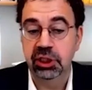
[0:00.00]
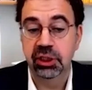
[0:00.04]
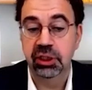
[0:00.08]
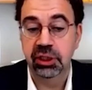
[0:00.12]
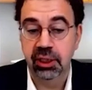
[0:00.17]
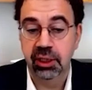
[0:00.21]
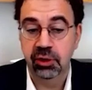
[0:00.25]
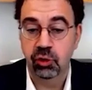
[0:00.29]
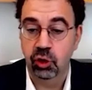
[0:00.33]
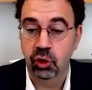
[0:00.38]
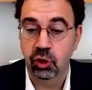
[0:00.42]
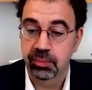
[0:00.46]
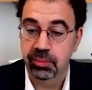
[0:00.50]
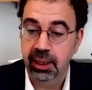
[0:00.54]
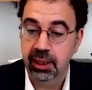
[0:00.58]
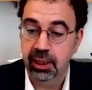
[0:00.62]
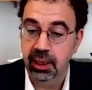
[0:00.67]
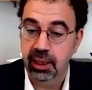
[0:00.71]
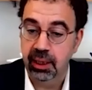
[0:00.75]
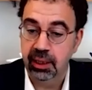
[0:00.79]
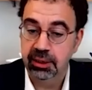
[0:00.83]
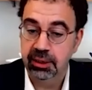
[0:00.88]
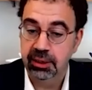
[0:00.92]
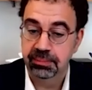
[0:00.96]
içinde
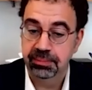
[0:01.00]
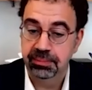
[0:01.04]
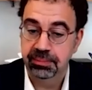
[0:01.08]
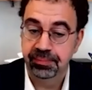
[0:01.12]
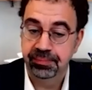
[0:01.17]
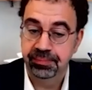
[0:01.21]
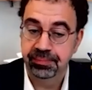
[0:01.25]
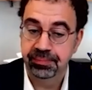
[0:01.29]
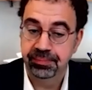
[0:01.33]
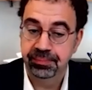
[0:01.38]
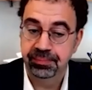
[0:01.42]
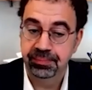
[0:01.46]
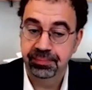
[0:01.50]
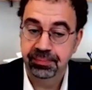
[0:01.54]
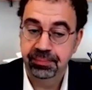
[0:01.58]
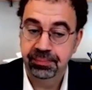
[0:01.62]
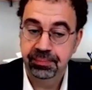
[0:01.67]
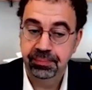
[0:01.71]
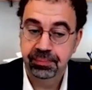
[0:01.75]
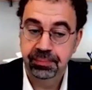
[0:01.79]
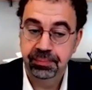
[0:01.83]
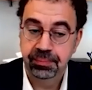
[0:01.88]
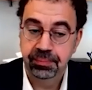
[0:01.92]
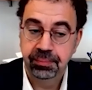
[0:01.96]
görmek lazım.
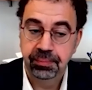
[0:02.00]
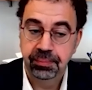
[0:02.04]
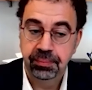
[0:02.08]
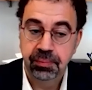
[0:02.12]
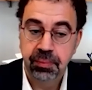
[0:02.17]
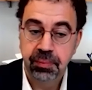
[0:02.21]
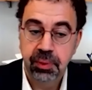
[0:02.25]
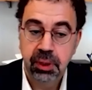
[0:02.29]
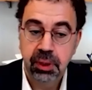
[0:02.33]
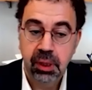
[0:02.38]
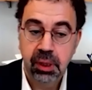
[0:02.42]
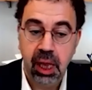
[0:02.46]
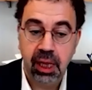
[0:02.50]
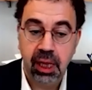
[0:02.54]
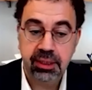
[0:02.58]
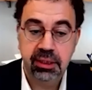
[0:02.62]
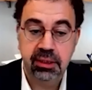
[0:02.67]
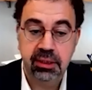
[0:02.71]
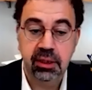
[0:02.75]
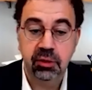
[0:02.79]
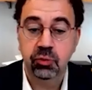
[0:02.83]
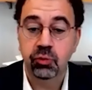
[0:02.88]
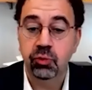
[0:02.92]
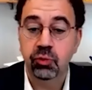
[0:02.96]

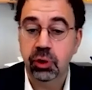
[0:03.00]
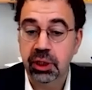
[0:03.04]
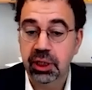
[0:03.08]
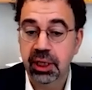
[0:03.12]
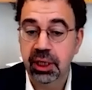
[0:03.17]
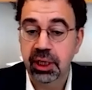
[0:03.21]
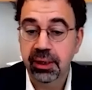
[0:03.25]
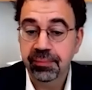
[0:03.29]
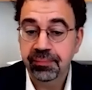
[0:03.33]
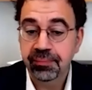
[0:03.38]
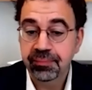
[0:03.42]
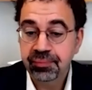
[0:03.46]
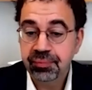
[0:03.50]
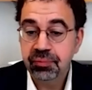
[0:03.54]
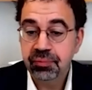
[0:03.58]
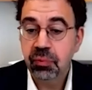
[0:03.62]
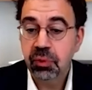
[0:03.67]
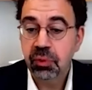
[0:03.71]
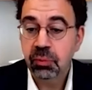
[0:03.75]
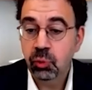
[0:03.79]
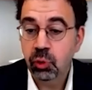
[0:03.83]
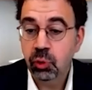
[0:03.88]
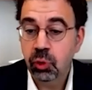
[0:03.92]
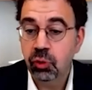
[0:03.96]
Aslında Türkiye
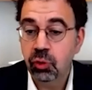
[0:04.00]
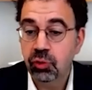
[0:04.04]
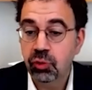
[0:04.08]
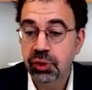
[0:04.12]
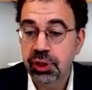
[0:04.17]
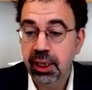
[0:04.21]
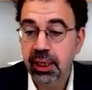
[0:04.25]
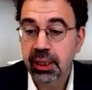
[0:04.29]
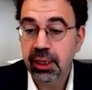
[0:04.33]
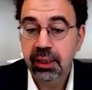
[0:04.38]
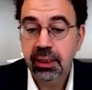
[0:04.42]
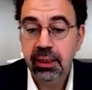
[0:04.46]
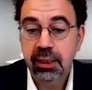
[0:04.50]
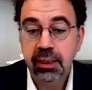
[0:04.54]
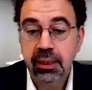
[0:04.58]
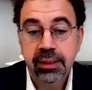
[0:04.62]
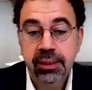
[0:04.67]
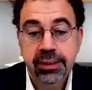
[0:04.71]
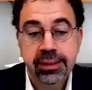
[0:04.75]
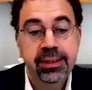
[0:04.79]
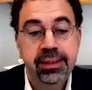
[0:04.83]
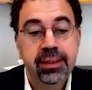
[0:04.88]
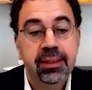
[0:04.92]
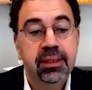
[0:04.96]
bu konuda
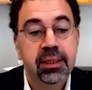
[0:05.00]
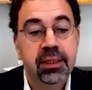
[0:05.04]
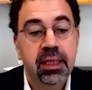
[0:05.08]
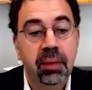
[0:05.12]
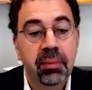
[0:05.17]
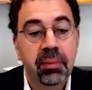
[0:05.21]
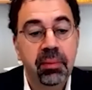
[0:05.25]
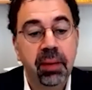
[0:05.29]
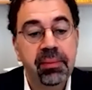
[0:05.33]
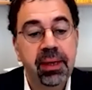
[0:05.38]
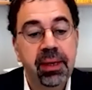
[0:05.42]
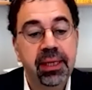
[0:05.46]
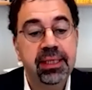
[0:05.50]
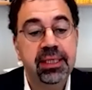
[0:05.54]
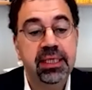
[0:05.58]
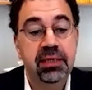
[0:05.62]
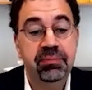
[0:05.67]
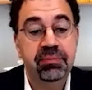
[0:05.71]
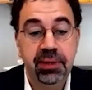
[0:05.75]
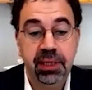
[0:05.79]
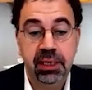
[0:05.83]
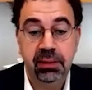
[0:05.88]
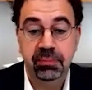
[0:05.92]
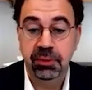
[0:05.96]
tamamen
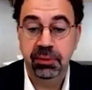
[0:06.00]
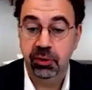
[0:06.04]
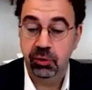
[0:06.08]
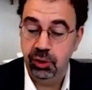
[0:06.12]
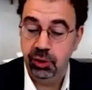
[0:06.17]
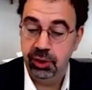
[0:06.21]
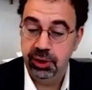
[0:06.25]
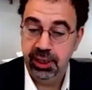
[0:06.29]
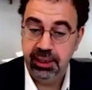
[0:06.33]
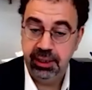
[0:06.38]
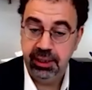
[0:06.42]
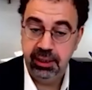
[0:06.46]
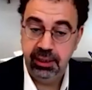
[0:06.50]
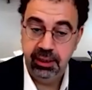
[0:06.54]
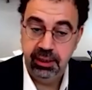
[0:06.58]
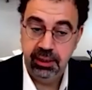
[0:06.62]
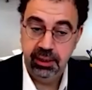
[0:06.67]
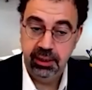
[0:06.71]
tipik bir örnek.